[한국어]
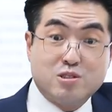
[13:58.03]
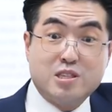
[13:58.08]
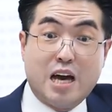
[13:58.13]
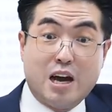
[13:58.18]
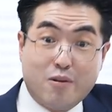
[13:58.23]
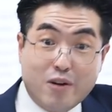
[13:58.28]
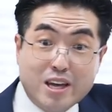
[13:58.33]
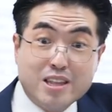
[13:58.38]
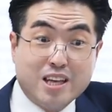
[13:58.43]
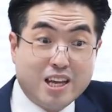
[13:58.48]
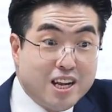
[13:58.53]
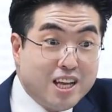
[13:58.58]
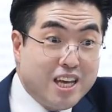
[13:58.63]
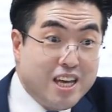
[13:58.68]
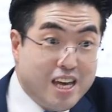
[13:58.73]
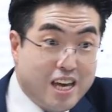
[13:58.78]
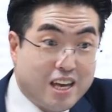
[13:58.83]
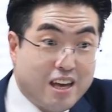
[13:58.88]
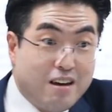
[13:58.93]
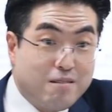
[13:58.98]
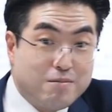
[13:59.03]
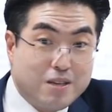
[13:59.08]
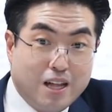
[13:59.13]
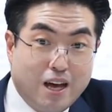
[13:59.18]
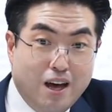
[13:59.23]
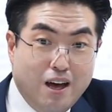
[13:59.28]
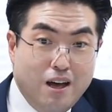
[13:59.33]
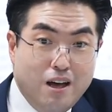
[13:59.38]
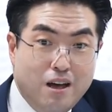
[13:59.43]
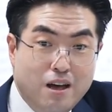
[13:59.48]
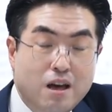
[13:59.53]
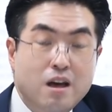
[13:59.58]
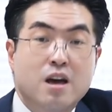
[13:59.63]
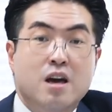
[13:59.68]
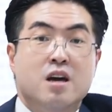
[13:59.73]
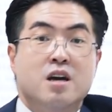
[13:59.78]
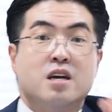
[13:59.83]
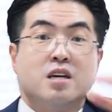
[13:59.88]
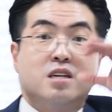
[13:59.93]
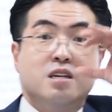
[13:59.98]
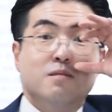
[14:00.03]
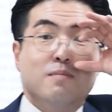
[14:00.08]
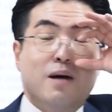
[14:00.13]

사과했다. 이렇게 얘기합니다. 그